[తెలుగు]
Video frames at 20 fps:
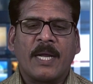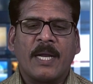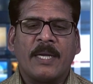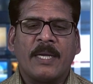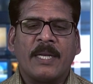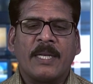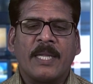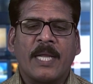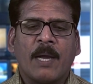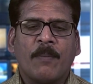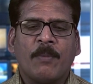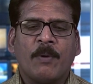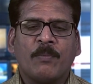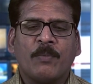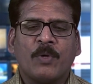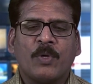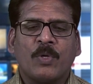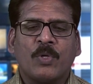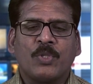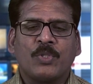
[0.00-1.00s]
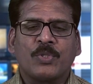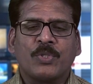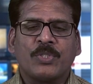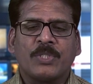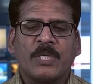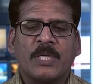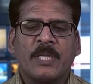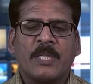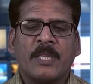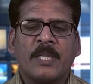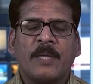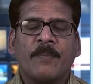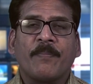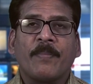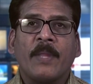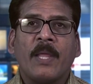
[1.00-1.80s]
క్యాంటీన్ యాభై మూడో రోజుకు చేరింది